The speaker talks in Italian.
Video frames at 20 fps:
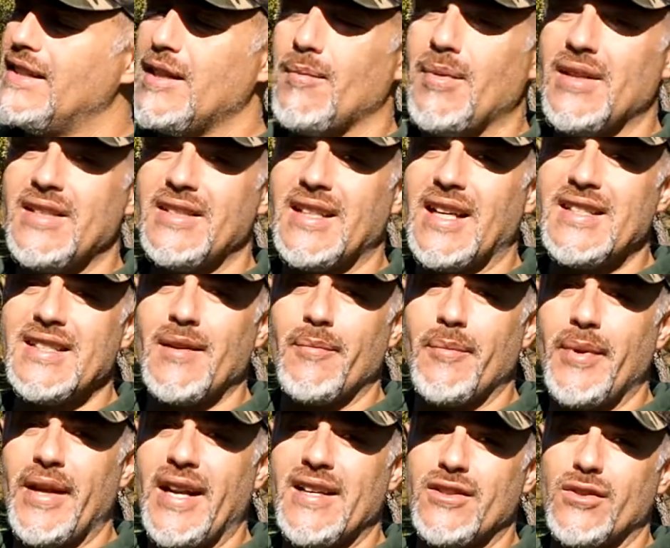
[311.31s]
abbastanza
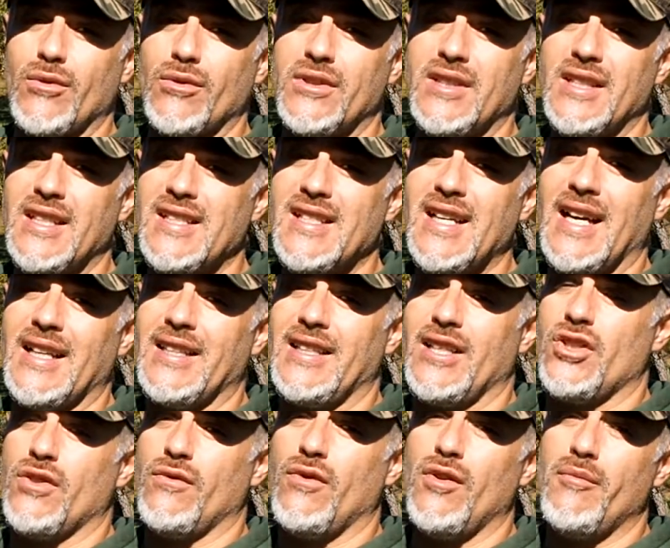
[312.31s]
per essere utilizzati
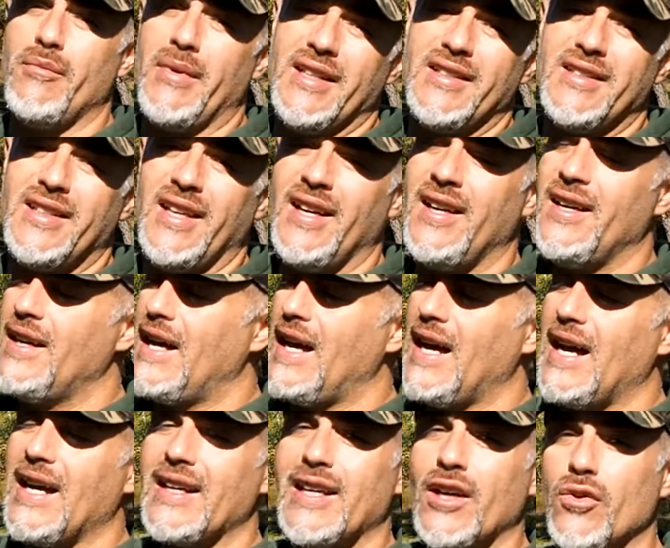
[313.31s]
agevolmente
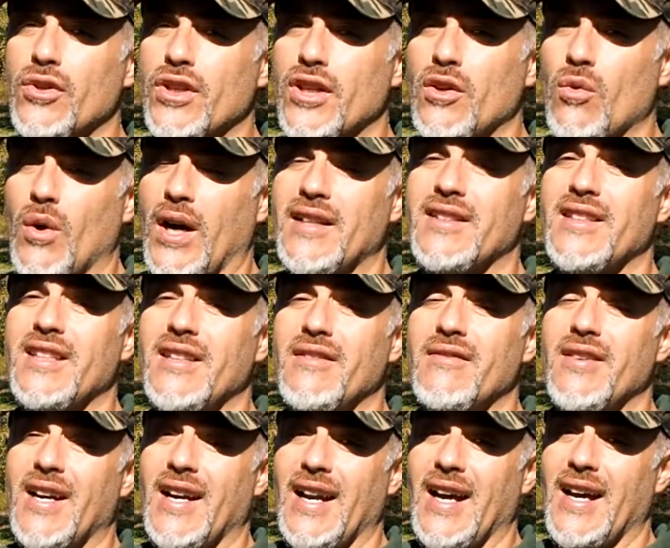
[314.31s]
anche con i guanti
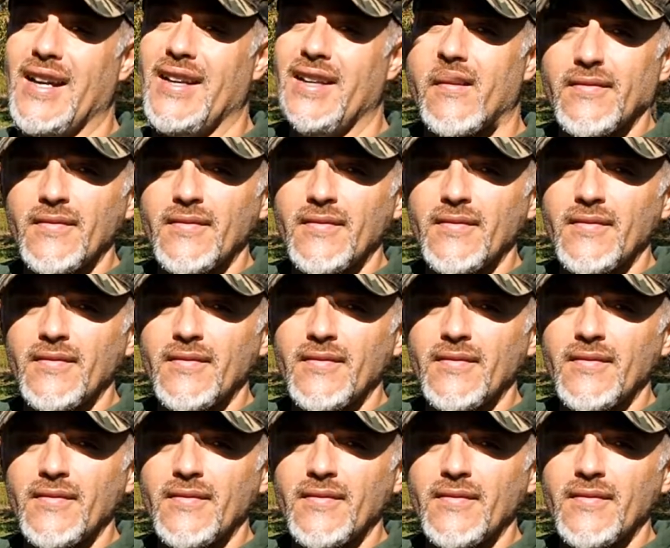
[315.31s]
invernali.